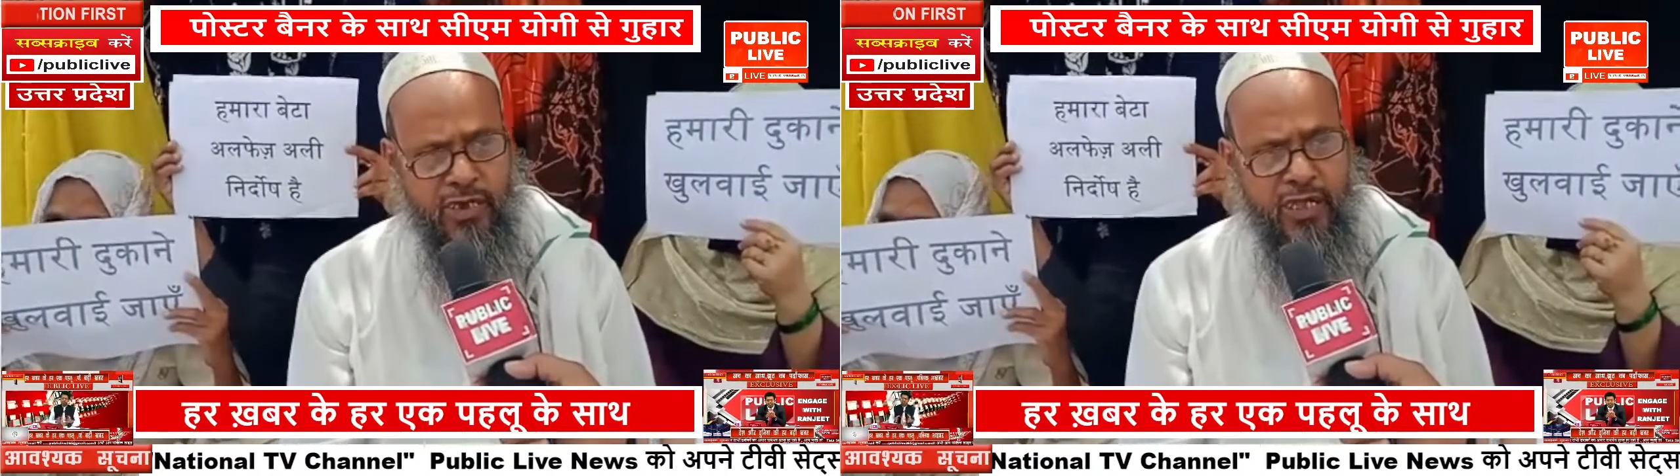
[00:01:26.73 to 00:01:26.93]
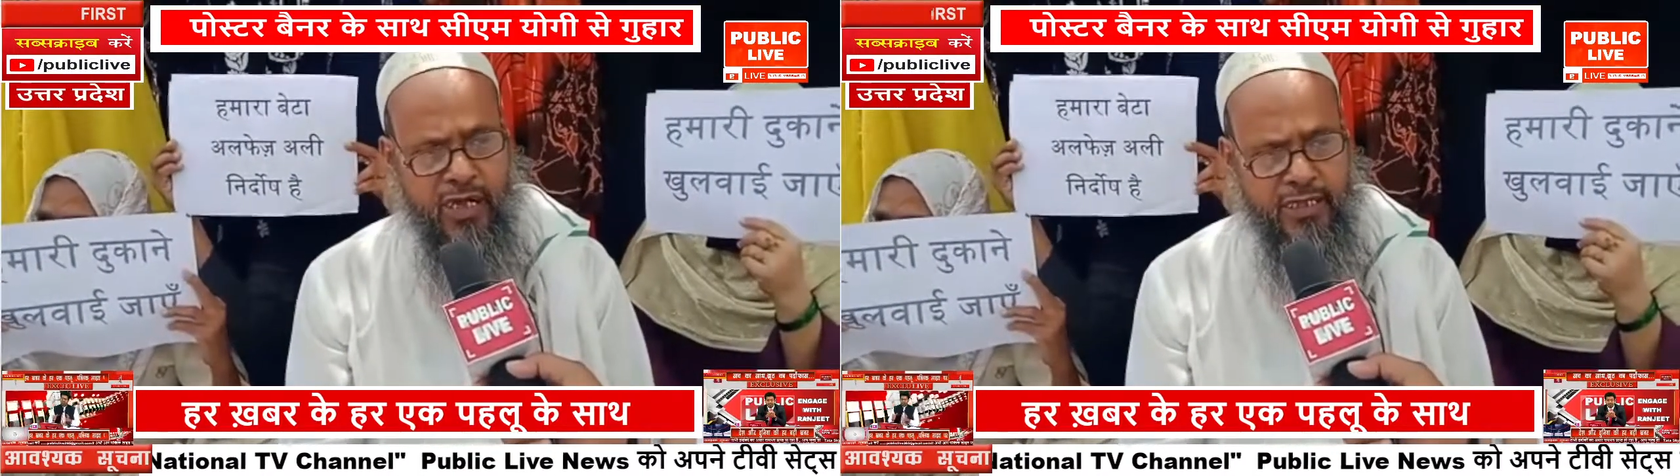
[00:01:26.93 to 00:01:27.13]

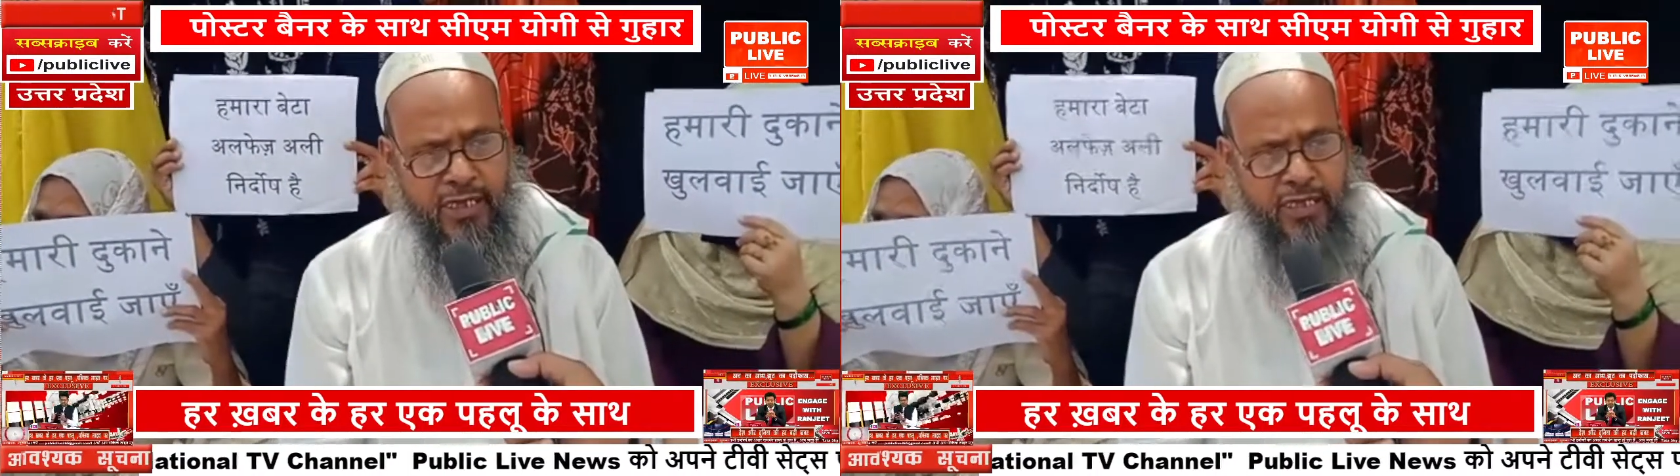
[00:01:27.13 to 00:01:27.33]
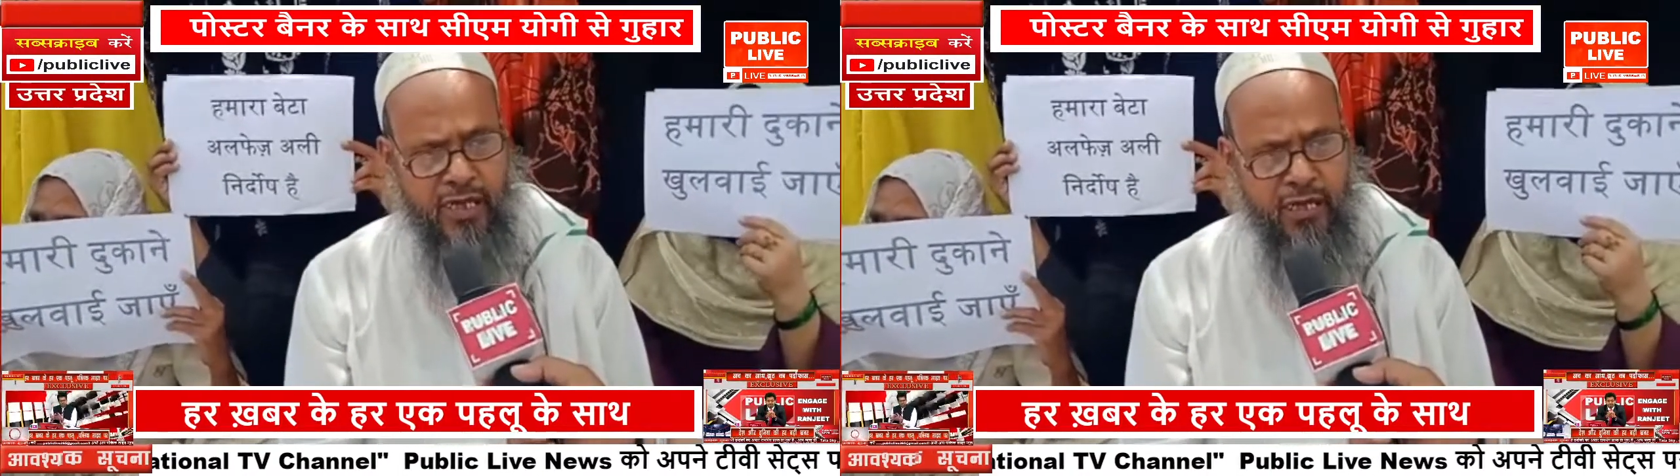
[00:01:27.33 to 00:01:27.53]

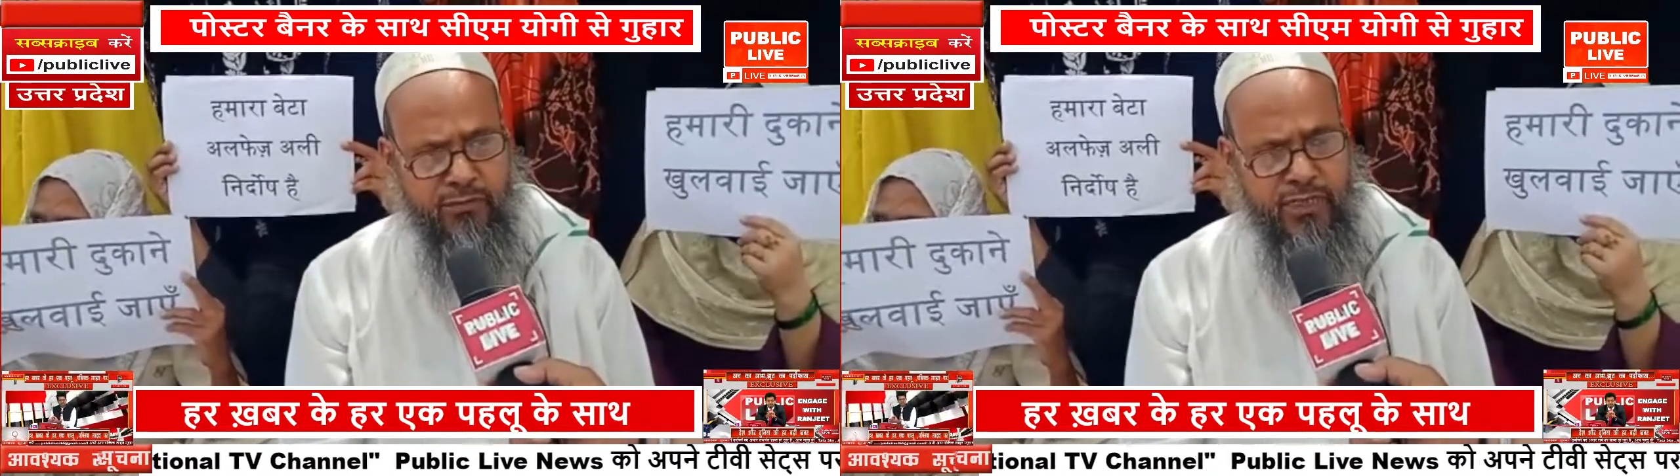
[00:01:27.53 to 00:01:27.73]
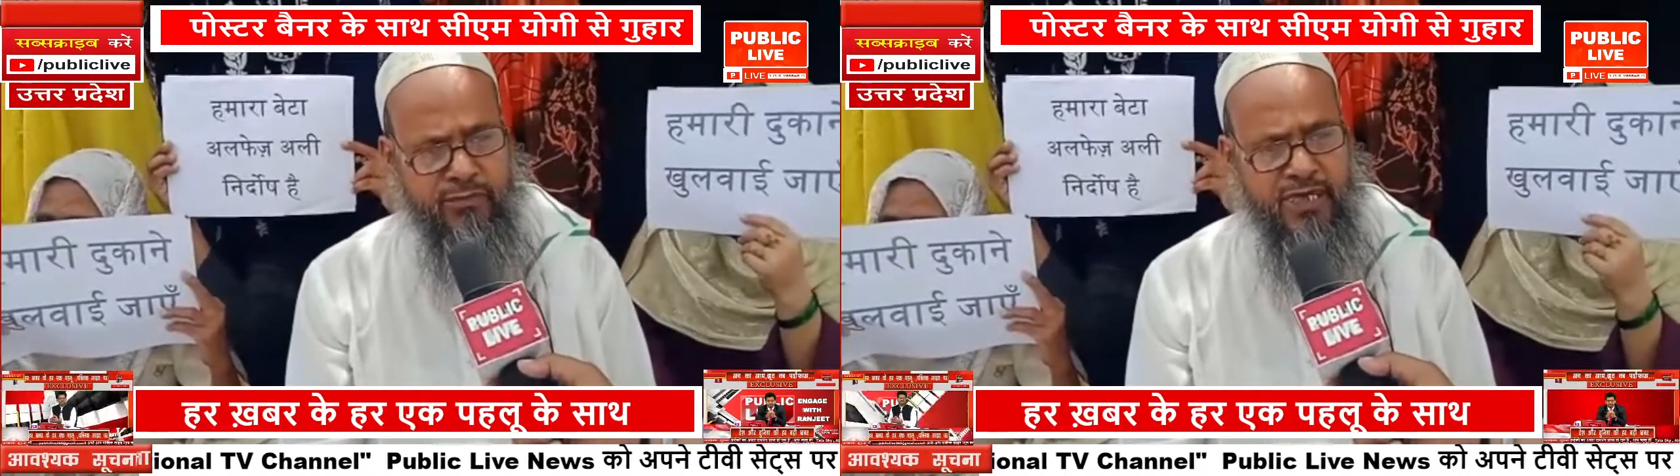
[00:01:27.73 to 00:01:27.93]
लिहाजा
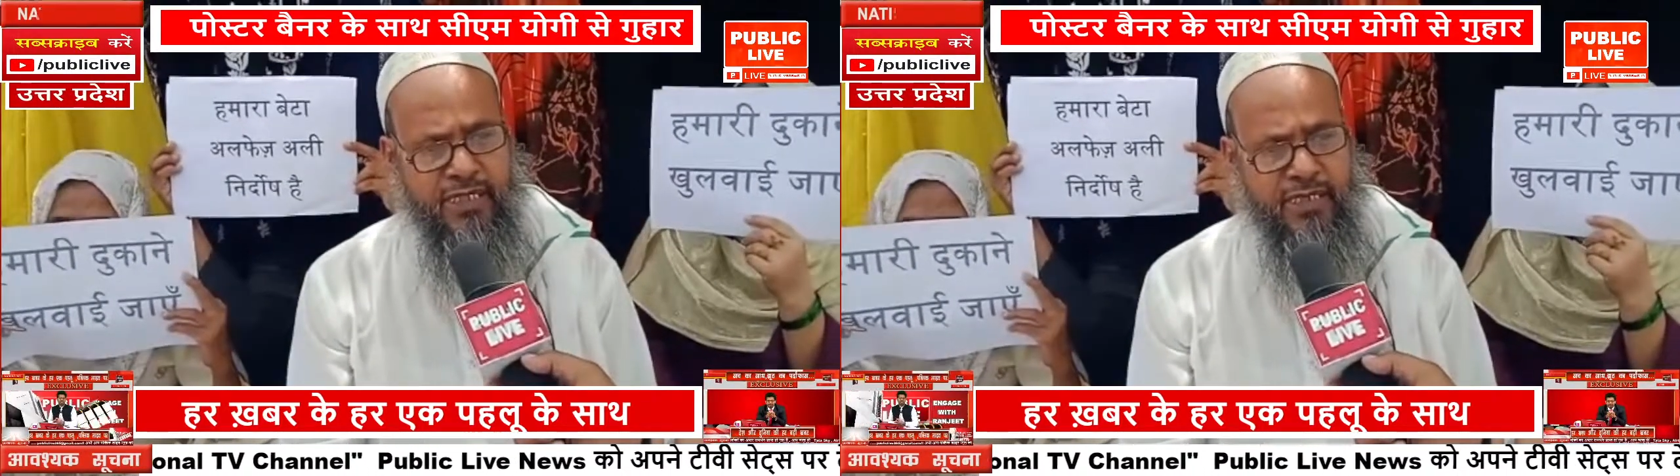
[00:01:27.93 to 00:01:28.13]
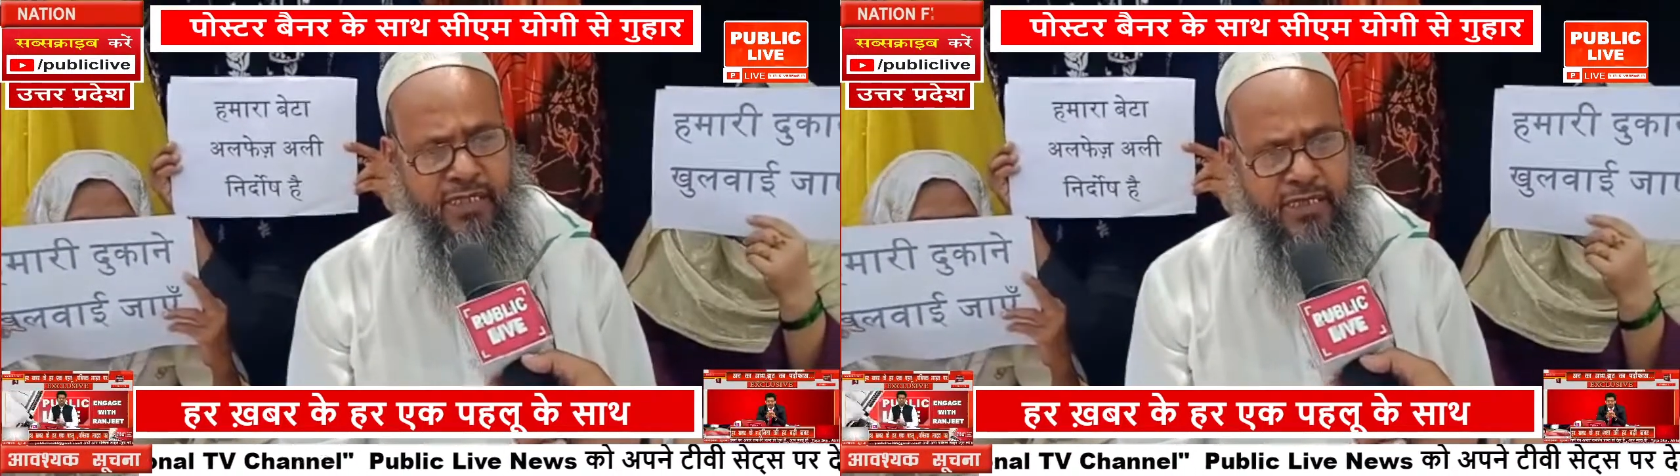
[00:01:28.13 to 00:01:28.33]
हम सी
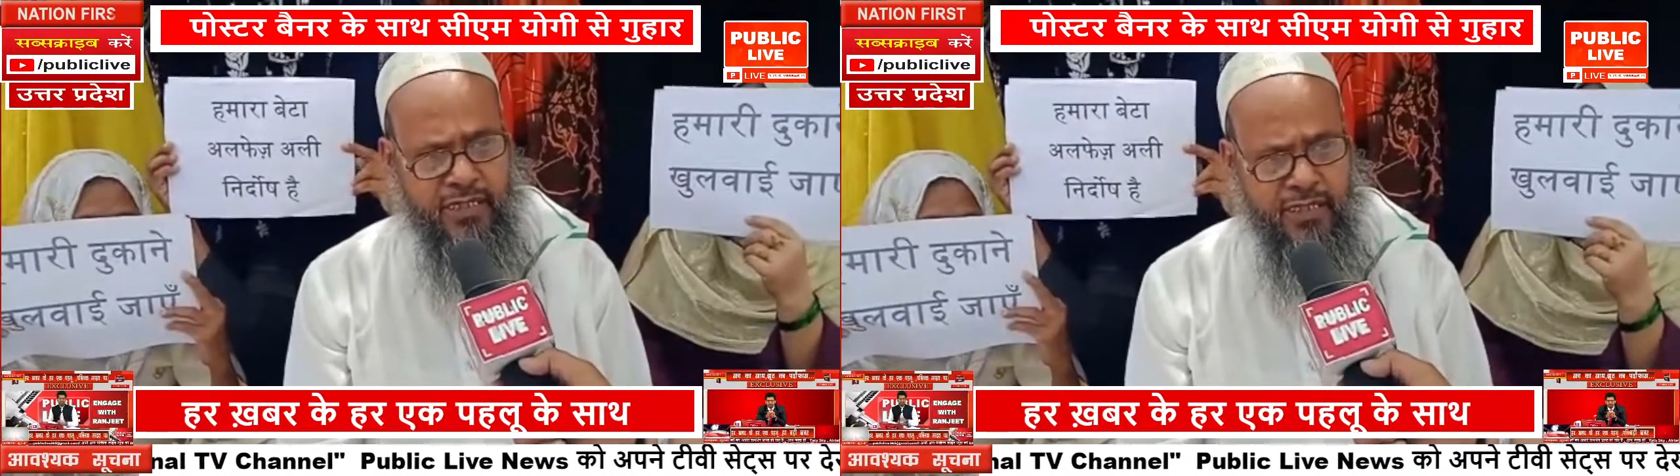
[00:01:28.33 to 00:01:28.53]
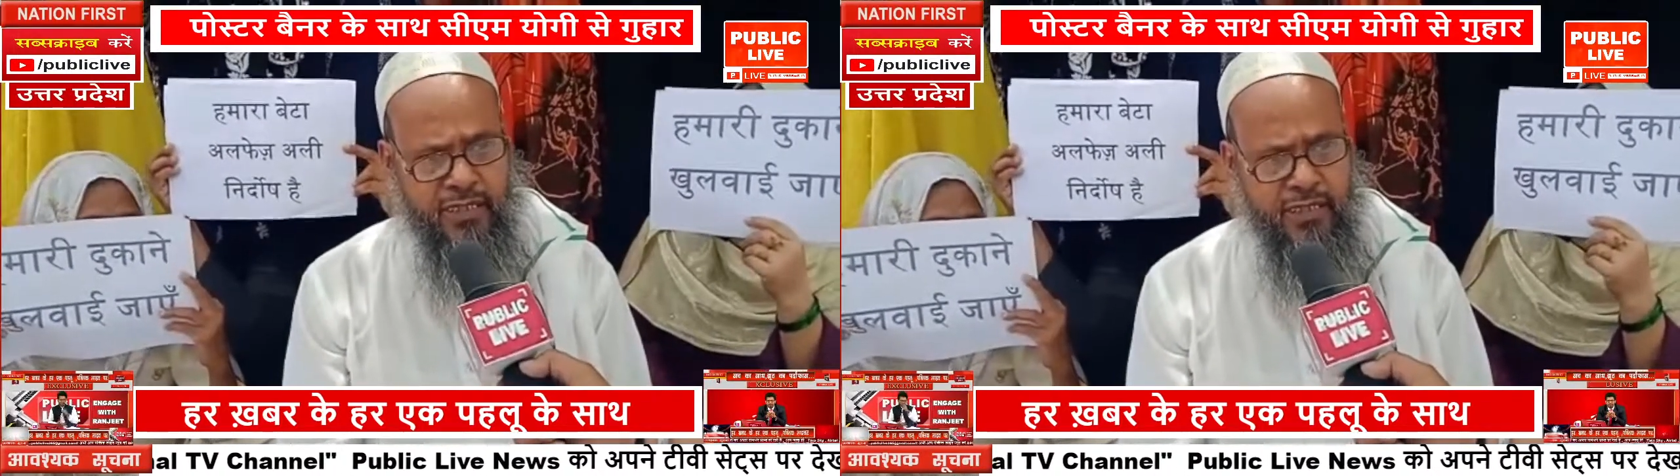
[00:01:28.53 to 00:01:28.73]
बी जा
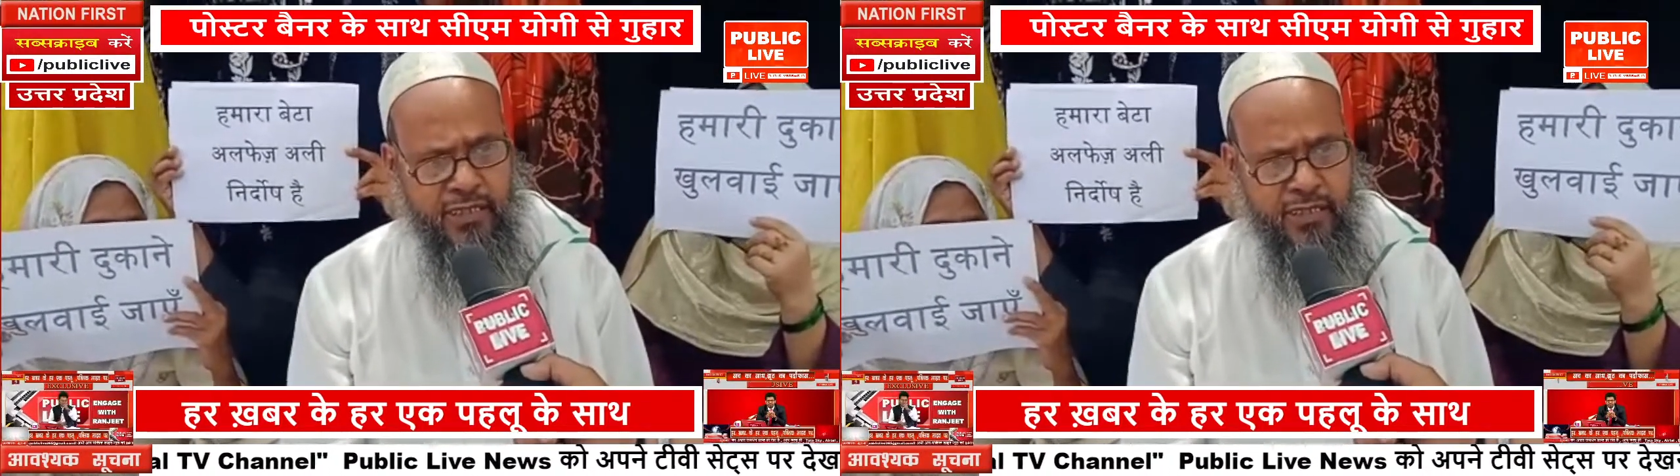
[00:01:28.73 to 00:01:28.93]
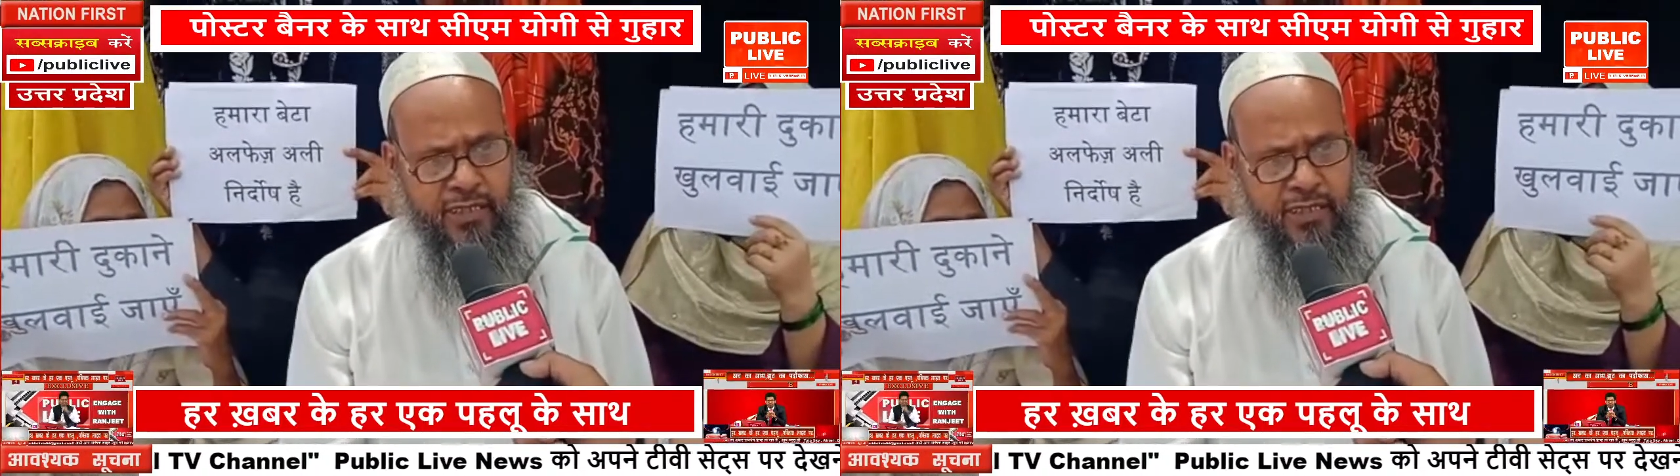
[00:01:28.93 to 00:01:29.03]
चाहते हैं